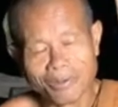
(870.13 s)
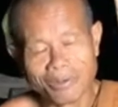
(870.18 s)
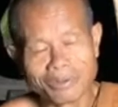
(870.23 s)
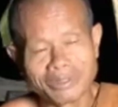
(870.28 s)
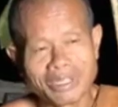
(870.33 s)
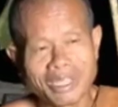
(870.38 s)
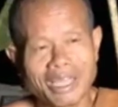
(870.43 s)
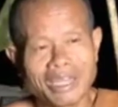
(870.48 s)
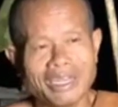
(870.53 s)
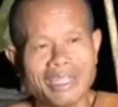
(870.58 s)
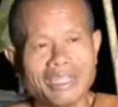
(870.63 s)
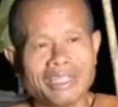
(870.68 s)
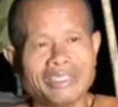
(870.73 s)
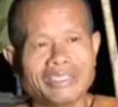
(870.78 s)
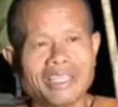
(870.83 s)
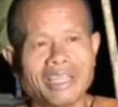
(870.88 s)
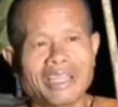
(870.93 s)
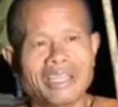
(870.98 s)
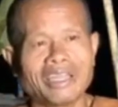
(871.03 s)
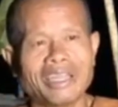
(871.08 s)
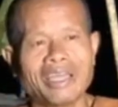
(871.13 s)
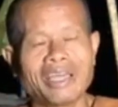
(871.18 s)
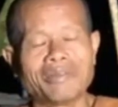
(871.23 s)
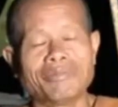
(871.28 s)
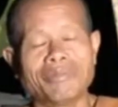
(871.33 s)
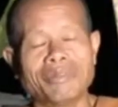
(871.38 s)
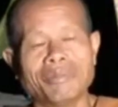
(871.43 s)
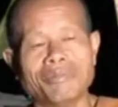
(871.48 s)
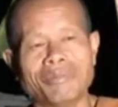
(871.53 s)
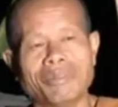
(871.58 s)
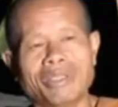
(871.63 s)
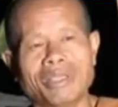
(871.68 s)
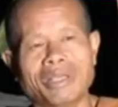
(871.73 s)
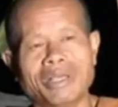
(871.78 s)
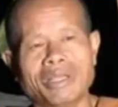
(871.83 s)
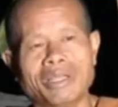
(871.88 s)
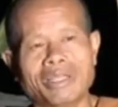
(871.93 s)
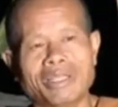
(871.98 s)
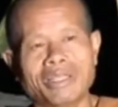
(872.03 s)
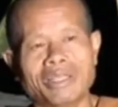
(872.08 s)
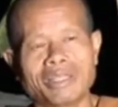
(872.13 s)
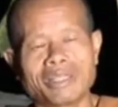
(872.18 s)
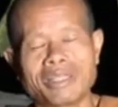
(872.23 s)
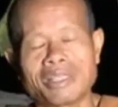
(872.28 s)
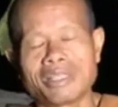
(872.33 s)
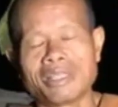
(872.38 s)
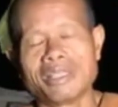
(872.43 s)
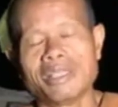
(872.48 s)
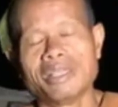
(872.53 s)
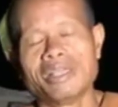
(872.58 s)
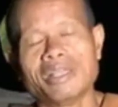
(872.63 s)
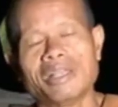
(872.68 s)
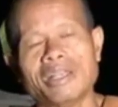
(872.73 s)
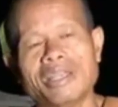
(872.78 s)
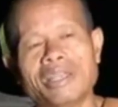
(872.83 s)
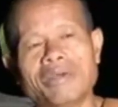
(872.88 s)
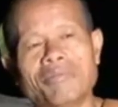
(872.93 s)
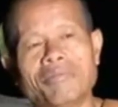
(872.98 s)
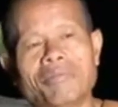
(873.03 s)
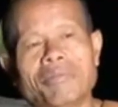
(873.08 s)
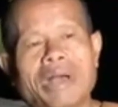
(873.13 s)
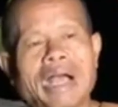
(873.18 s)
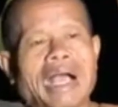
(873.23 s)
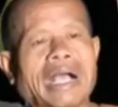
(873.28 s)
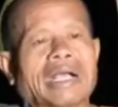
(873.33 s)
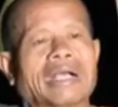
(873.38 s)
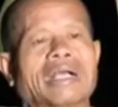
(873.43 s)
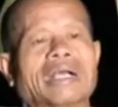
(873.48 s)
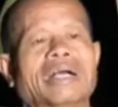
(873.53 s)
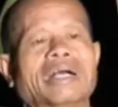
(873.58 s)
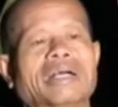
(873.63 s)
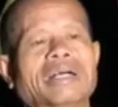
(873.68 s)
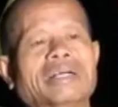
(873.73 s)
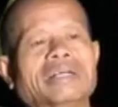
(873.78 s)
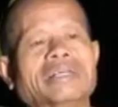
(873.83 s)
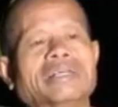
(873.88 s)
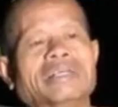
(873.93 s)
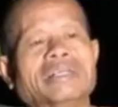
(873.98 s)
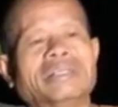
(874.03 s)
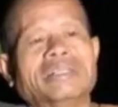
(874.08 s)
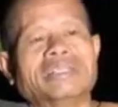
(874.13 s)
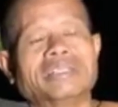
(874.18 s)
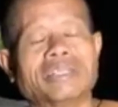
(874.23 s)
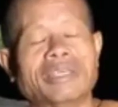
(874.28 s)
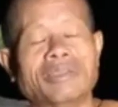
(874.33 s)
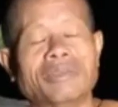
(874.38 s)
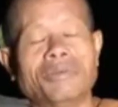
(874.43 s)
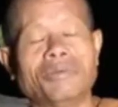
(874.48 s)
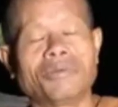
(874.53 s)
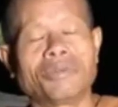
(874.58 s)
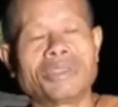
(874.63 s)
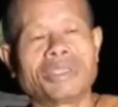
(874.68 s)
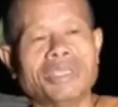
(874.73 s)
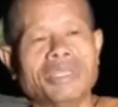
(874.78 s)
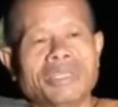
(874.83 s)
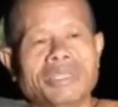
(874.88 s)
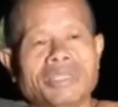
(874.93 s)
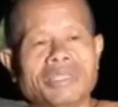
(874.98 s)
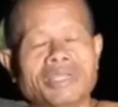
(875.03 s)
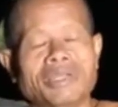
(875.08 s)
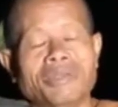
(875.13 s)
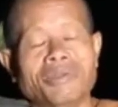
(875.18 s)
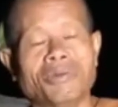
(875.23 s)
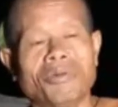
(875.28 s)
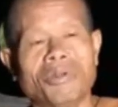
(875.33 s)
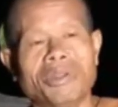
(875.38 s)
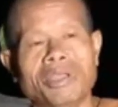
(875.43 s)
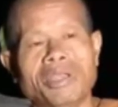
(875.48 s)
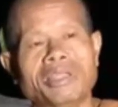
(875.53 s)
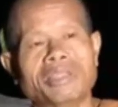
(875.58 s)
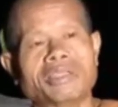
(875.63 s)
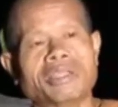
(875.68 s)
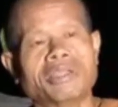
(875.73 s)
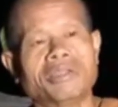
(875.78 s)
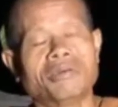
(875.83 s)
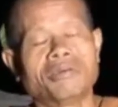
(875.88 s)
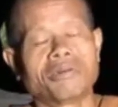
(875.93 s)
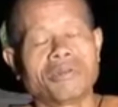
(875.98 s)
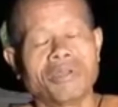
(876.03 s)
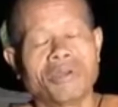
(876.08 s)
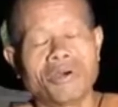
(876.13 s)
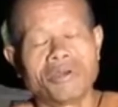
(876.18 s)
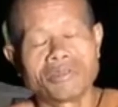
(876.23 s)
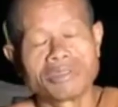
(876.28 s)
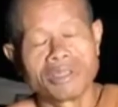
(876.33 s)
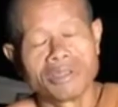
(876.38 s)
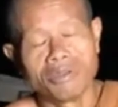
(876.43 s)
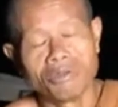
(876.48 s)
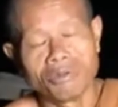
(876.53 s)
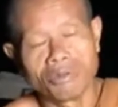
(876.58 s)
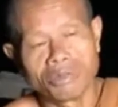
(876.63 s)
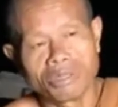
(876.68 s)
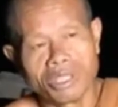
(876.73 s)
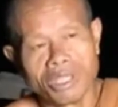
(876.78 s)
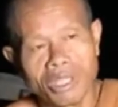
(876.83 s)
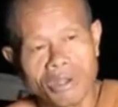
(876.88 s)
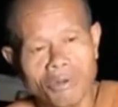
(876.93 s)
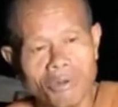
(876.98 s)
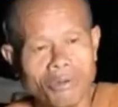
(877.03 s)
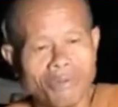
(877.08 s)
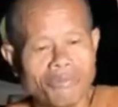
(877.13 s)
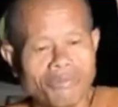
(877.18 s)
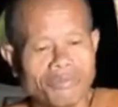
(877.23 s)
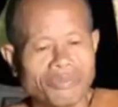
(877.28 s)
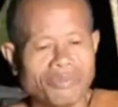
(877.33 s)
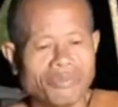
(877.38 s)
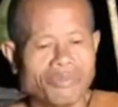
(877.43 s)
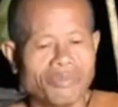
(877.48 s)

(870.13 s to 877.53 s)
สนุกชาตินี้ชาติหน้าไม่มีอะไรลำบากสนุกกินสนุกเล่นสนุกเลาะสนุกเที่ยว